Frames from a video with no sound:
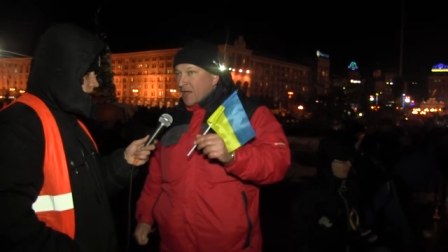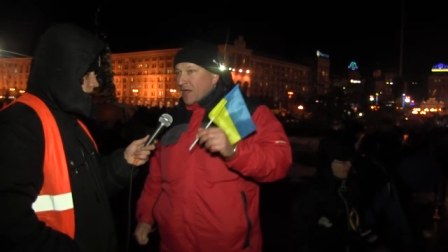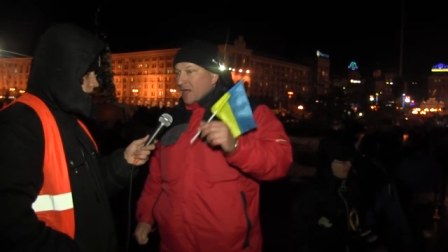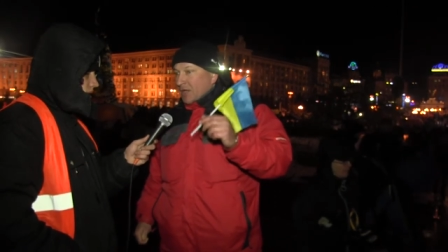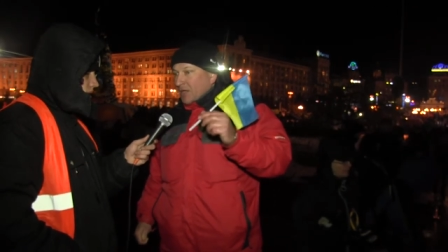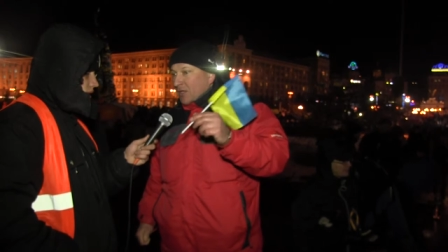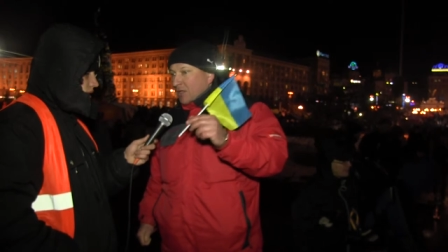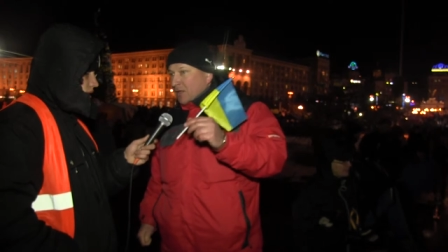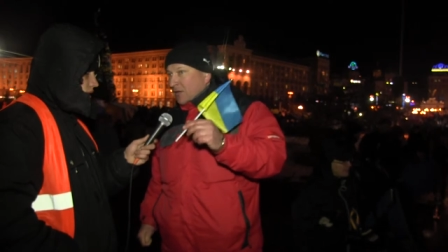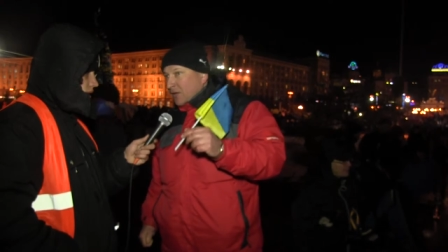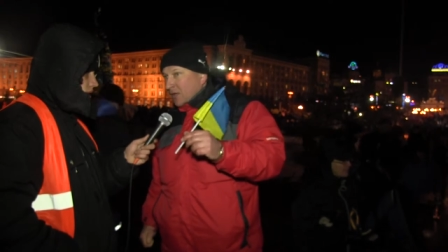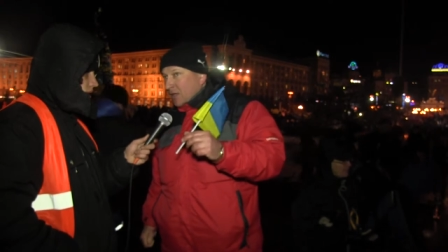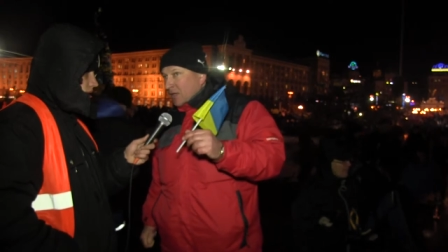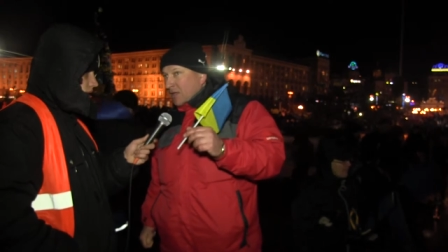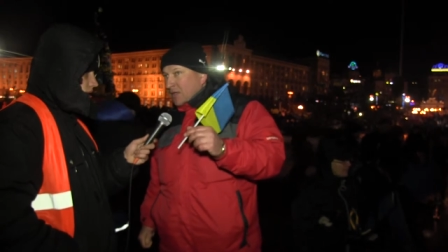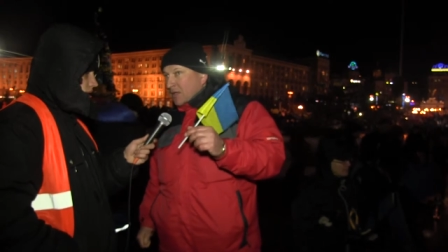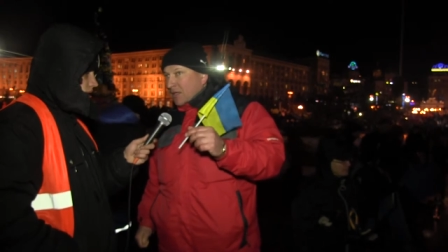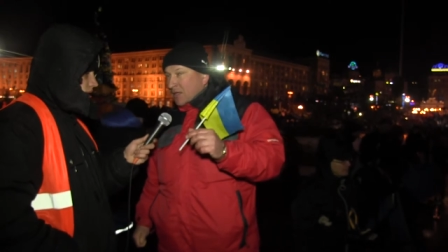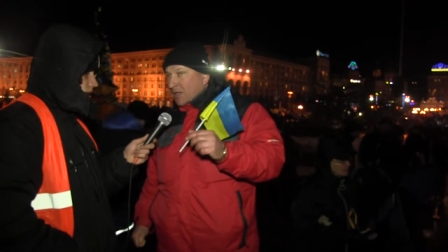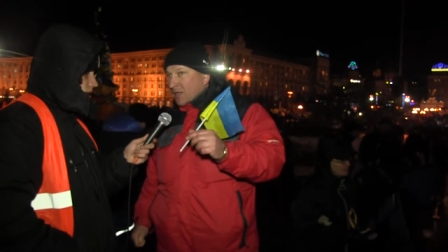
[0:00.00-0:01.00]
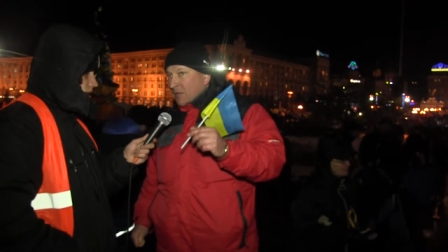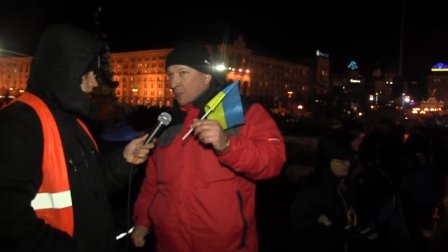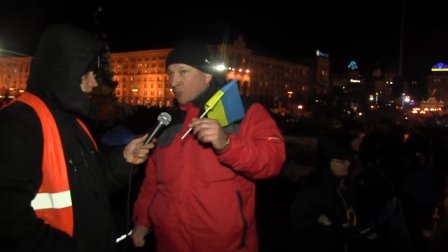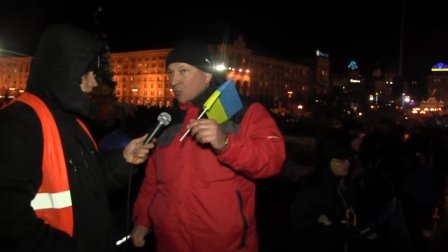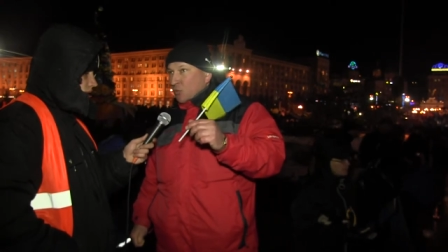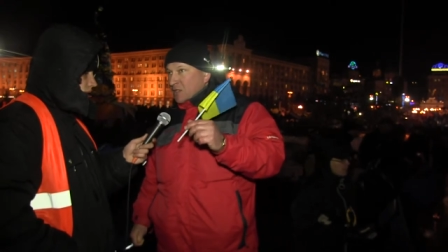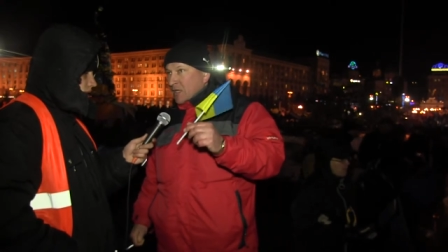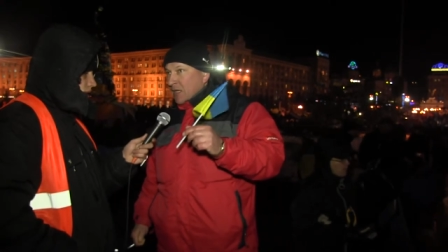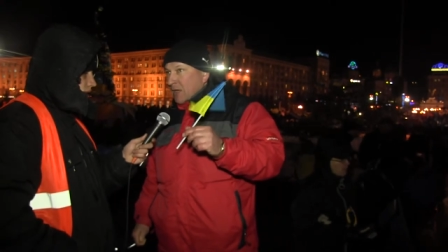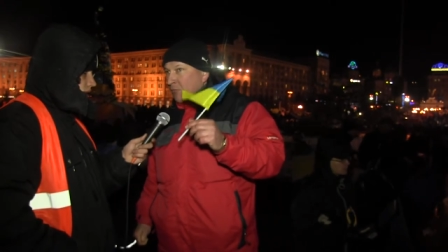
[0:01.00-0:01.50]
Один э,
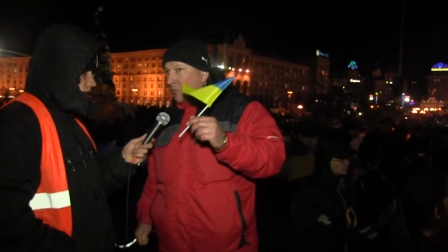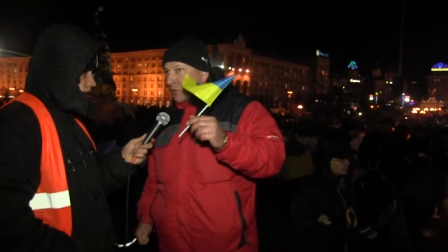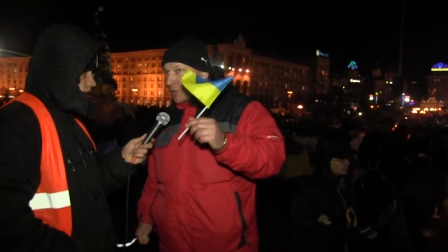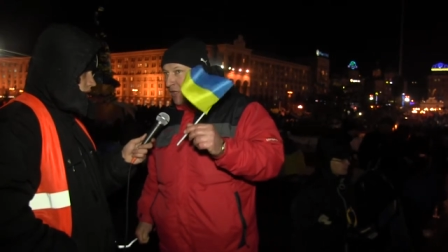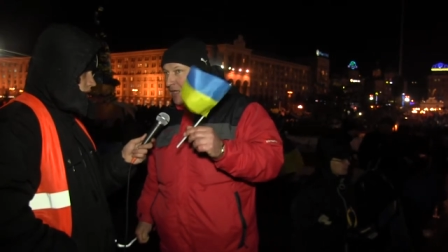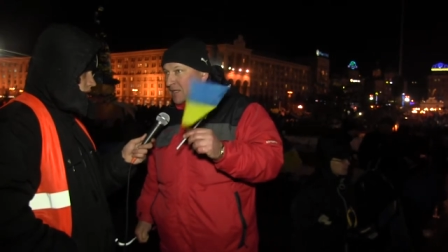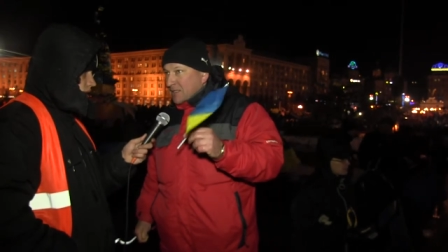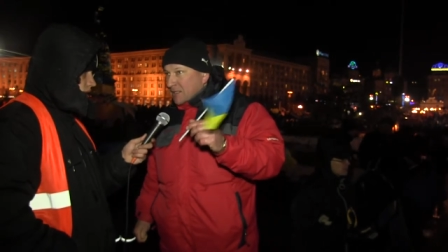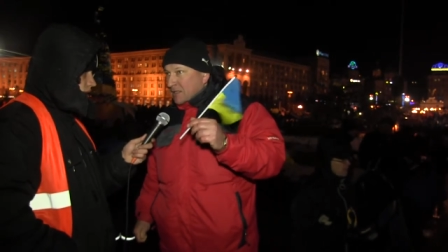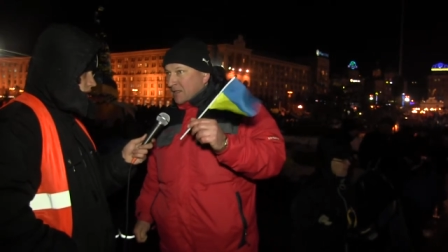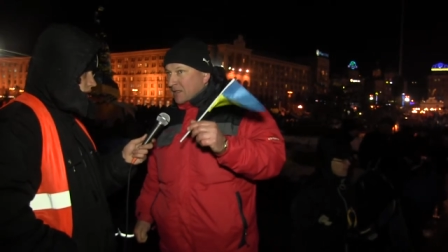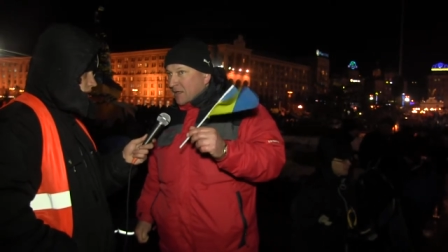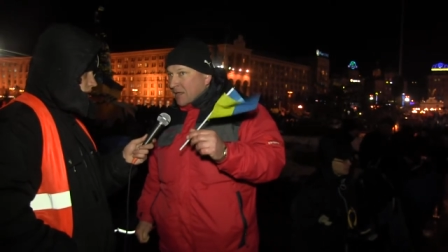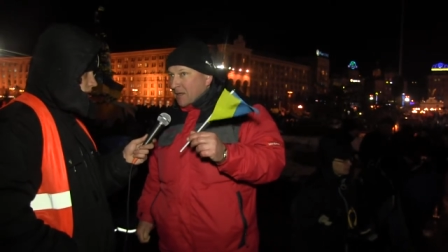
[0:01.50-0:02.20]
японский мудрец